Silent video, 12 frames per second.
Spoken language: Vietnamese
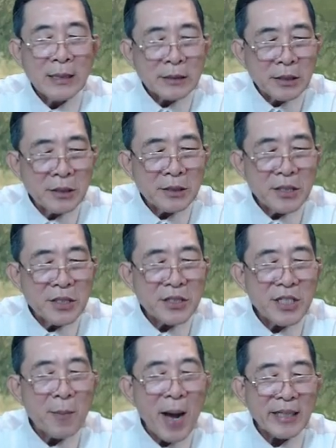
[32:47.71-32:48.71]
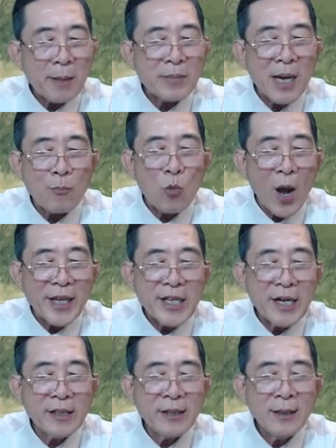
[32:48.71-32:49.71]
tương đương với 300 năm ngoại
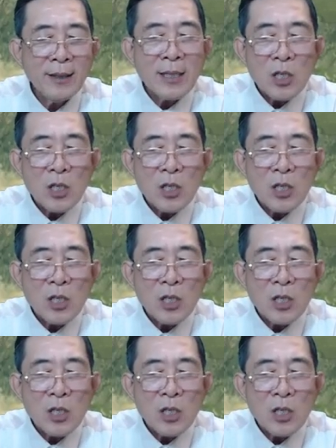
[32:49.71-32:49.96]
giới,